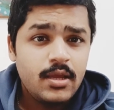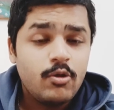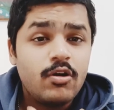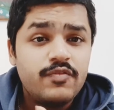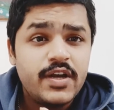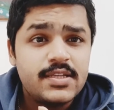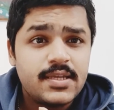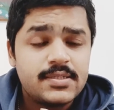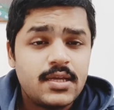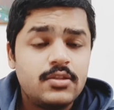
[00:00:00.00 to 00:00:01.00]
कॉन्फिडेंस
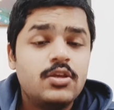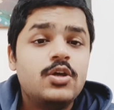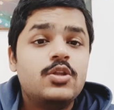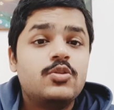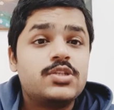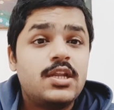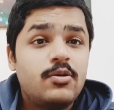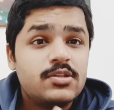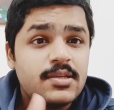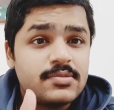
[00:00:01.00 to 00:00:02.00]
के साथ तो चैनल
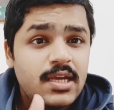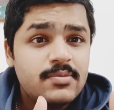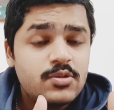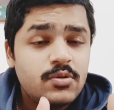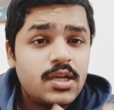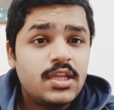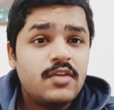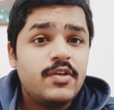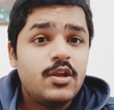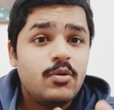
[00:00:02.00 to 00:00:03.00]
को सब्सक्राइब जरूर करिए
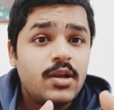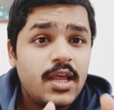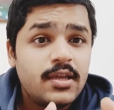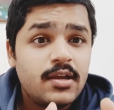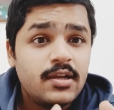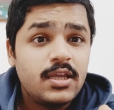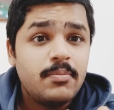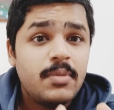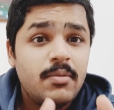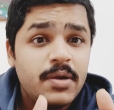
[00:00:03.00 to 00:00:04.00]
वीडियो को लाइक करिए
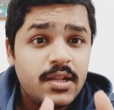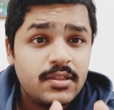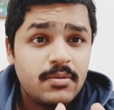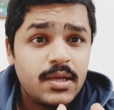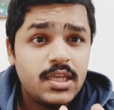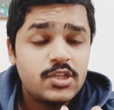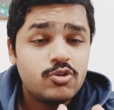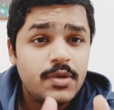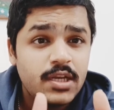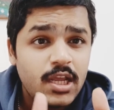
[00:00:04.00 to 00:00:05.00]
बेल बटन दबाइए
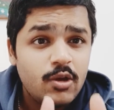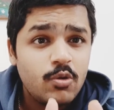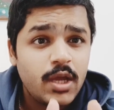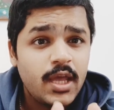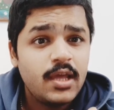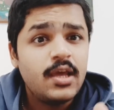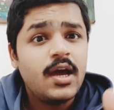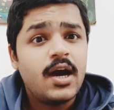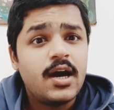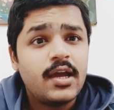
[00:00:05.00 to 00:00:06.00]
जो भी नए लोग हैं
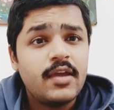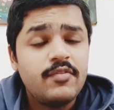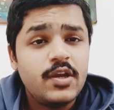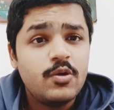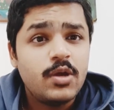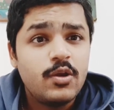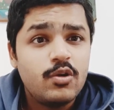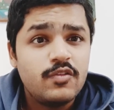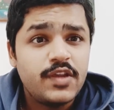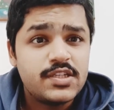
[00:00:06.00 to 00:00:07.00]
आगे वीडियो की
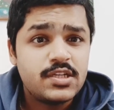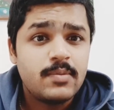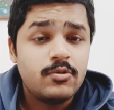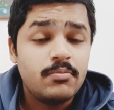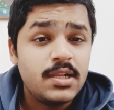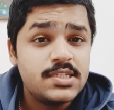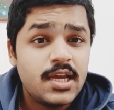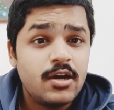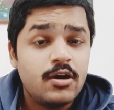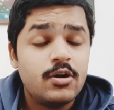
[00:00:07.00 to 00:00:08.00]
नोटिफिकेशन आपको मिल
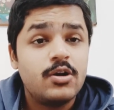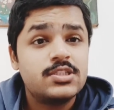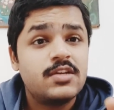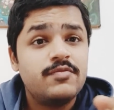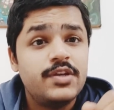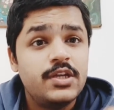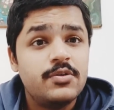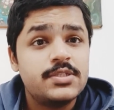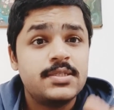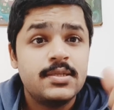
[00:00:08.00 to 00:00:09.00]
जाएगा और सब
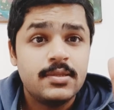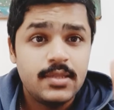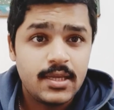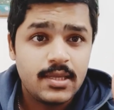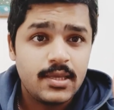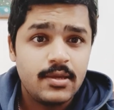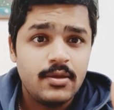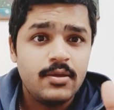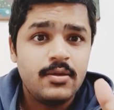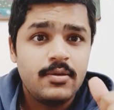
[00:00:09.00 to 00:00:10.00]
वीडियोस देखिए
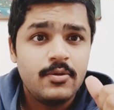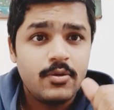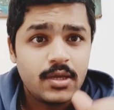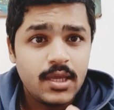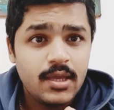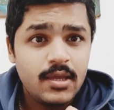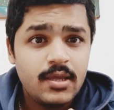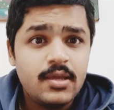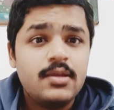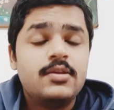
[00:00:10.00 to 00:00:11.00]
ओके
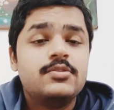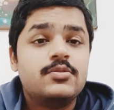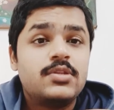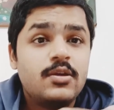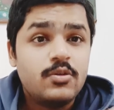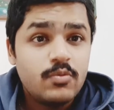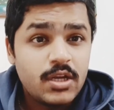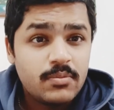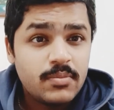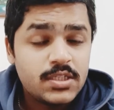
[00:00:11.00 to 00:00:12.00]
सो थैंक यू
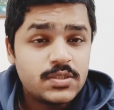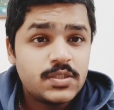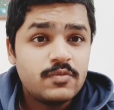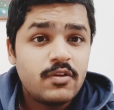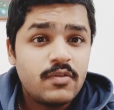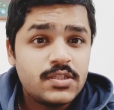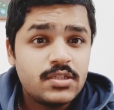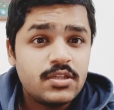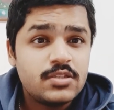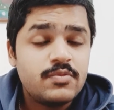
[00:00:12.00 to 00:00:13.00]
वेरी मच फॉर
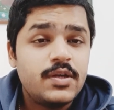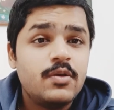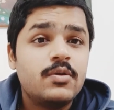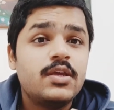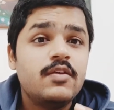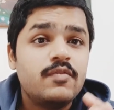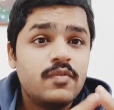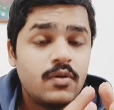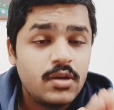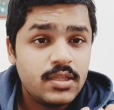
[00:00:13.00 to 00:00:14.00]
वॉचिंग दिस वीडियो की
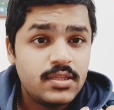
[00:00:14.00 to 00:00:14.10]
फॉलोइंग